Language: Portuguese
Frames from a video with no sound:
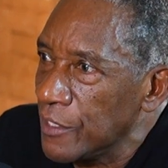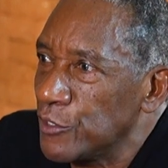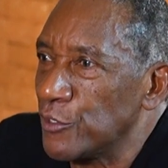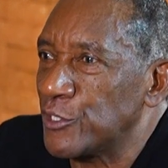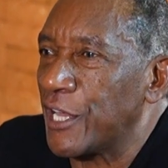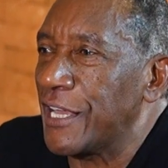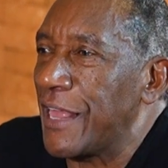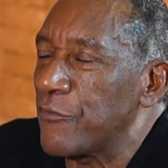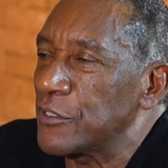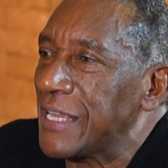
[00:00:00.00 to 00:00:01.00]
Cheguei
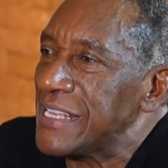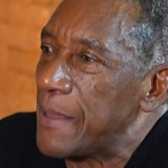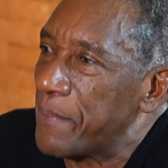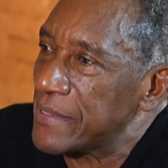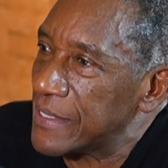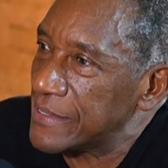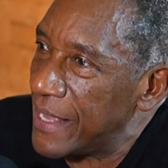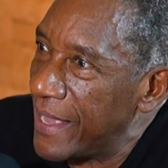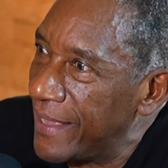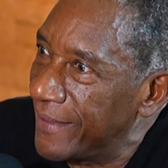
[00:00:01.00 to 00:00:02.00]
lá e falei, quem que você pensa que você é?